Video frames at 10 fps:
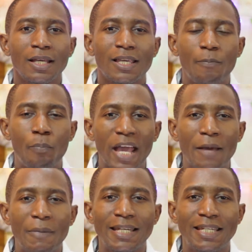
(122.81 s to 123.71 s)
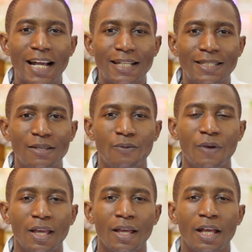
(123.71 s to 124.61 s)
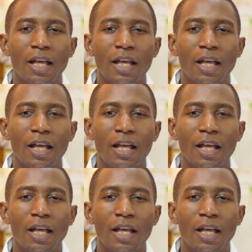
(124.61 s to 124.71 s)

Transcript: qui permet d'activer